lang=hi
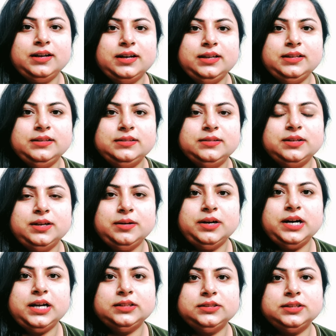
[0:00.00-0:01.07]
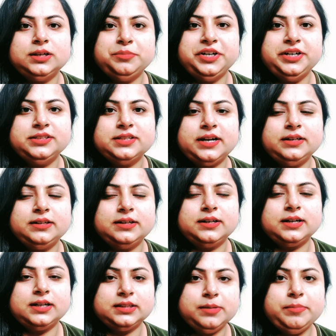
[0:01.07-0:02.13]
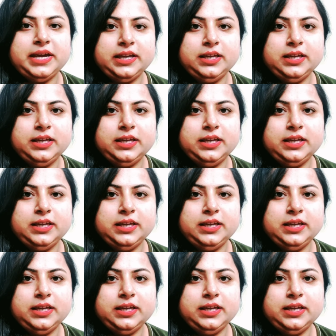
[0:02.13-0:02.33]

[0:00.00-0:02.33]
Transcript: गाइस आज हमने डिसाइड कर रखा था